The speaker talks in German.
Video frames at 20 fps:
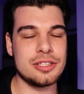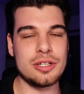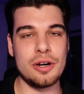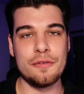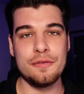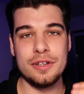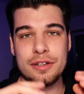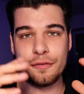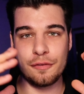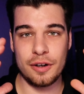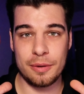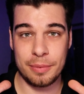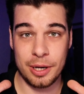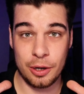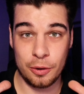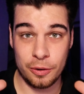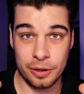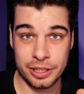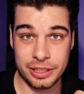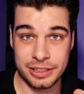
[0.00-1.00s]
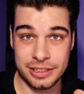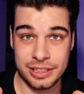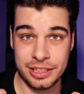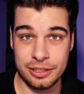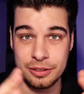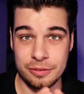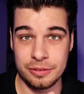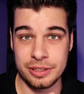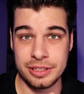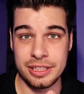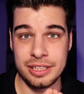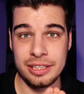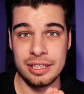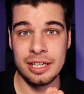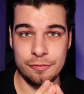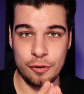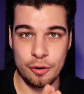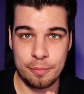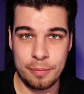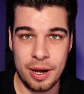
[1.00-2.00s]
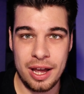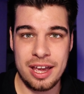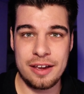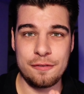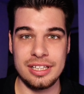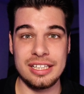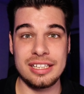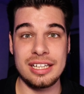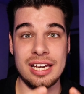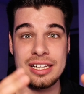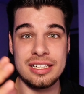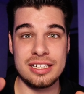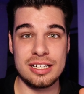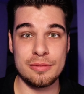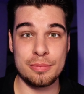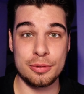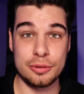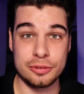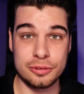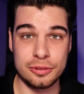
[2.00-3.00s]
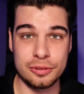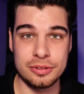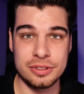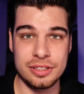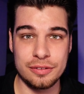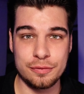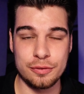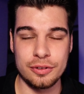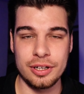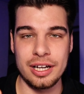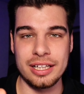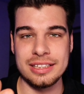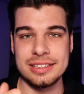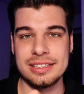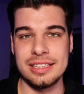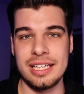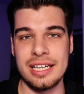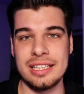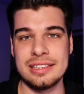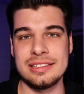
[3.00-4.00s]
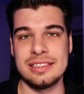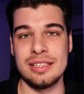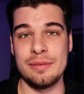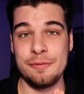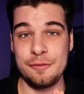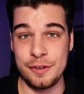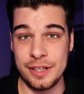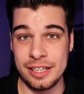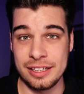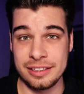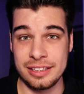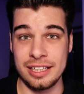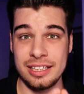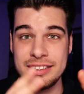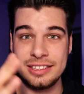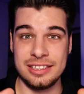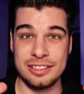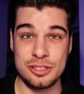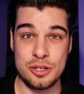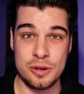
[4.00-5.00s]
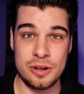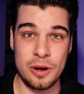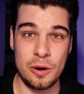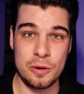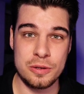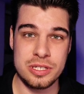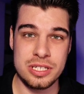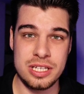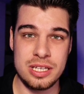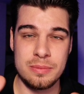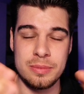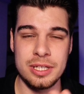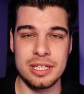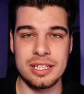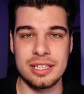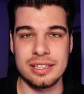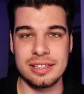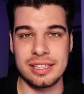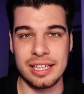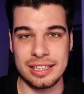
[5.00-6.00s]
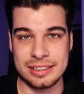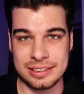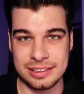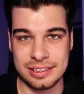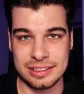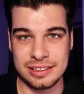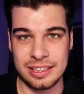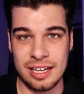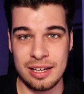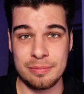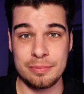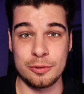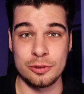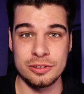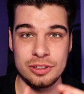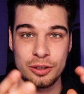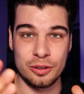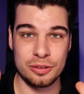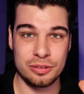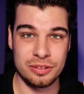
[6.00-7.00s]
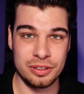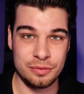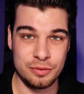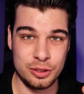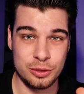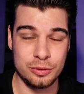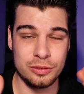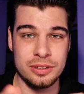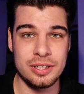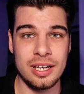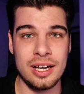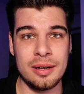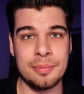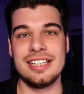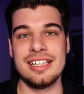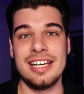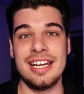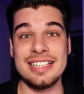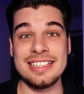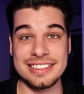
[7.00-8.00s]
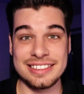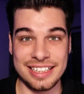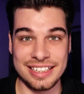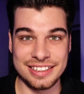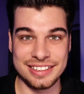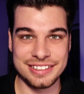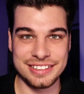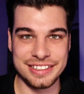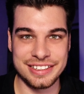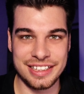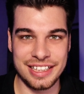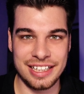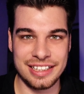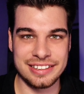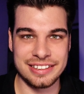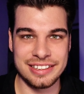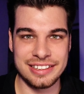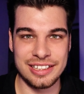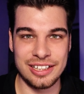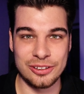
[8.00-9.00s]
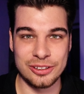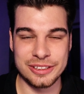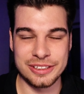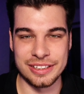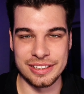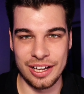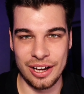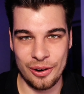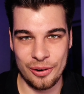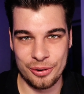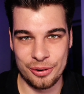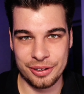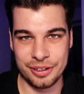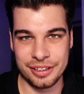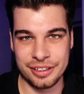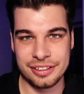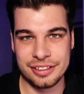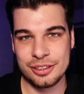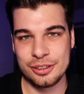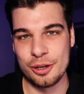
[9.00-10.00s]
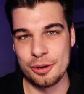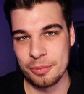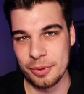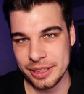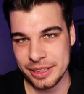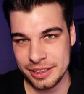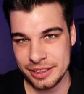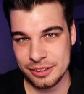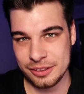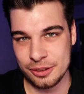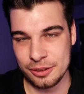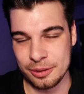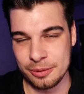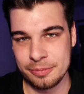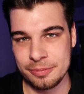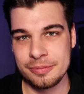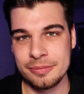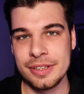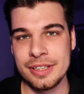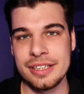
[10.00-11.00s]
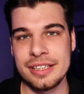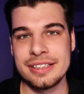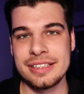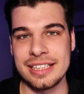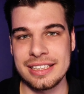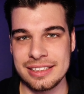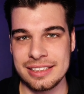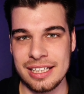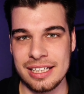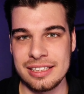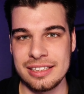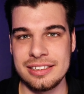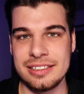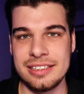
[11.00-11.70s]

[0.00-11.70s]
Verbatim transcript: Schau auf jeden Fall bei Hornet Security vorbei. Ich kann ihre Produkte von ganzem Herzen empfehlen, da ich sie schon ausgiebig getestet habe und auch reviewt habe. Lass deine Sicherheit nicht aus den Augen, kümmere dich drum. Das kann ich